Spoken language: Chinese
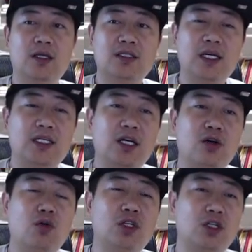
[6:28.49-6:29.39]
在这个
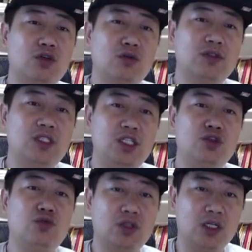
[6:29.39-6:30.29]
过程中，技
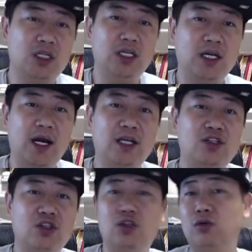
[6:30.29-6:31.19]
术得以开
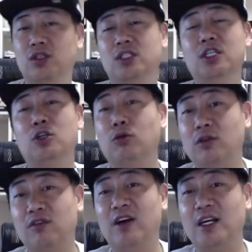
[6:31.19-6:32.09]
始有系统
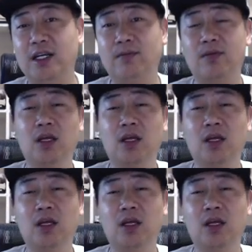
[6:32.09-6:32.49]
的发展，